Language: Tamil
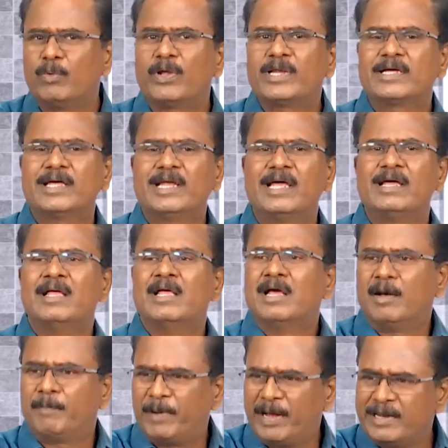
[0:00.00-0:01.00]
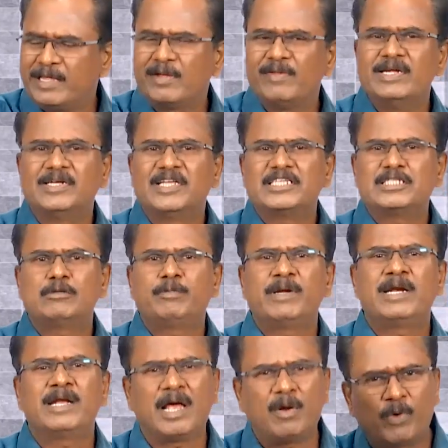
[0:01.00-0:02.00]
ஒரு ஒர்க்கரை அப்பா நீங்கள் வந்து டெஸ்ட்
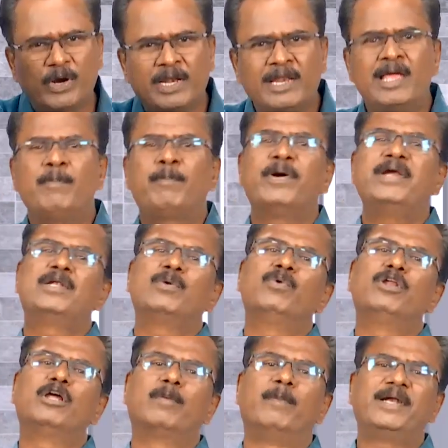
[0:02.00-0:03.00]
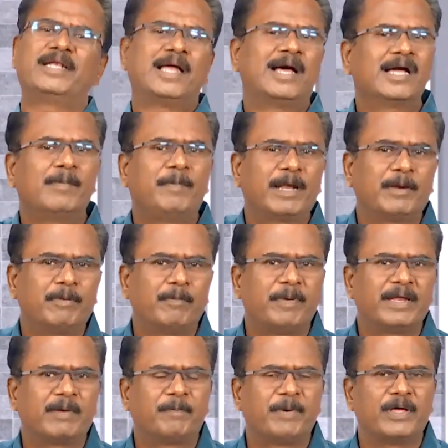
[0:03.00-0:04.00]
பண்ணுனா உடனே போயிட்டு ஊருக்கு போயிட்டோம் அங்கே பரப்ப
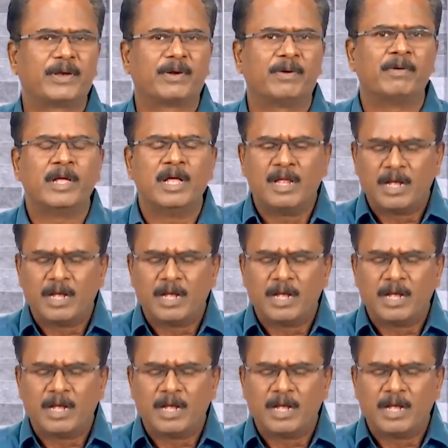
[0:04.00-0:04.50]
போயிட போயிடுறோம்